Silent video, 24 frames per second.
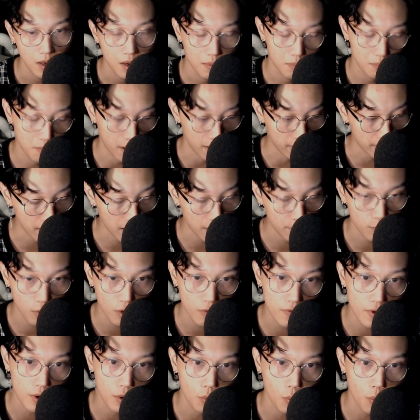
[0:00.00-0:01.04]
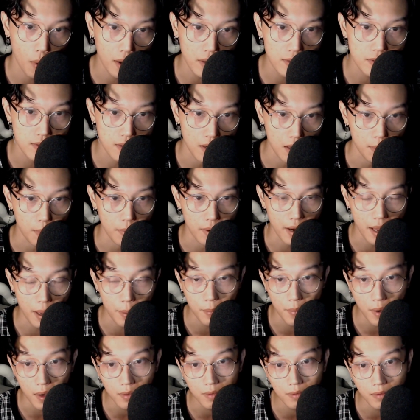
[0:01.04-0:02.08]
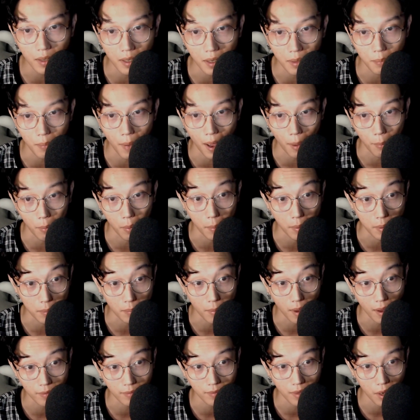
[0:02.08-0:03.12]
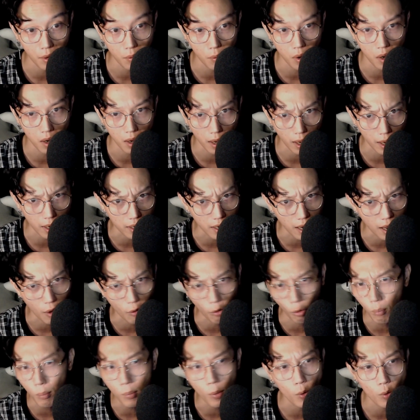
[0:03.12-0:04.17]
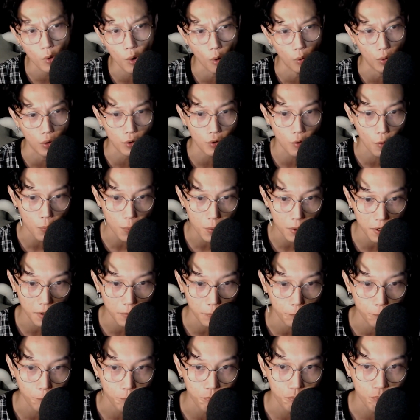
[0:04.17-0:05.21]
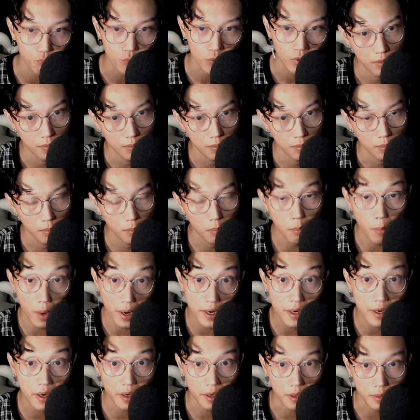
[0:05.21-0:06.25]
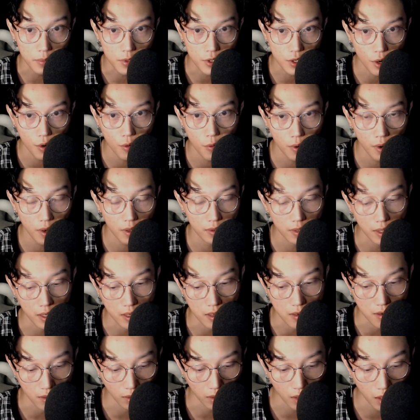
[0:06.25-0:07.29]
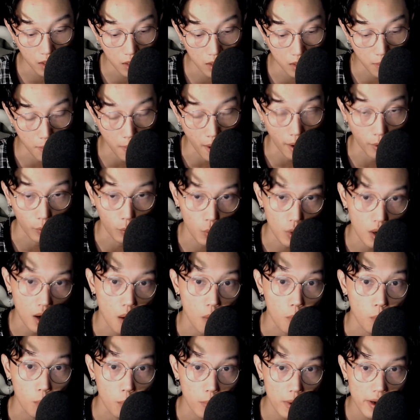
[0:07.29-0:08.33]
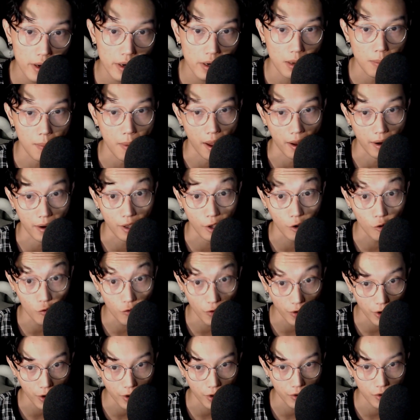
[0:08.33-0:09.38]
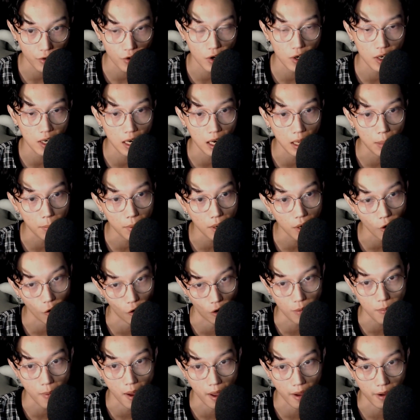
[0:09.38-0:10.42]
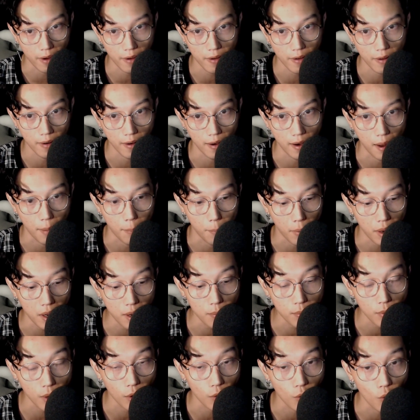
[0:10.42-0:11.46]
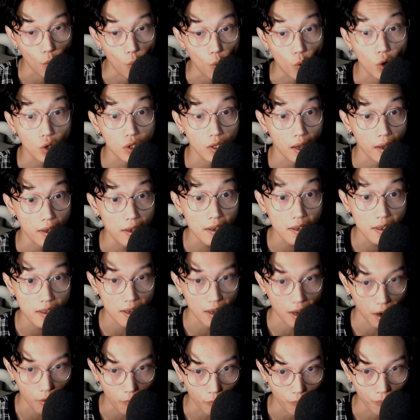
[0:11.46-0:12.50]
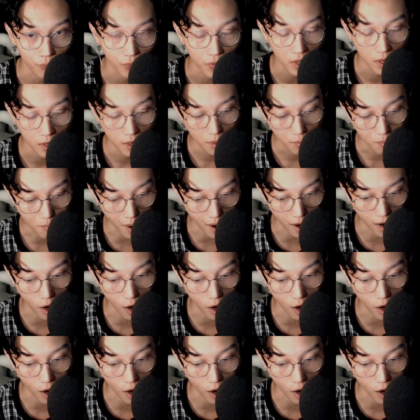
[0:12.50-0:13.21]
Bạn nam đó vì quá sợ mà đem hết tiền bạc mà mình mang theo á, ngày nào cũng mua đồ để cúng hết á. Mấy ngày hôm sau á, thì những cái người bạn của Hồng biết là bạn này yếu vía, cho nên là mới hỏi bạn á, là mấy hôm nay ngủ có thấy cái gì không? Bạn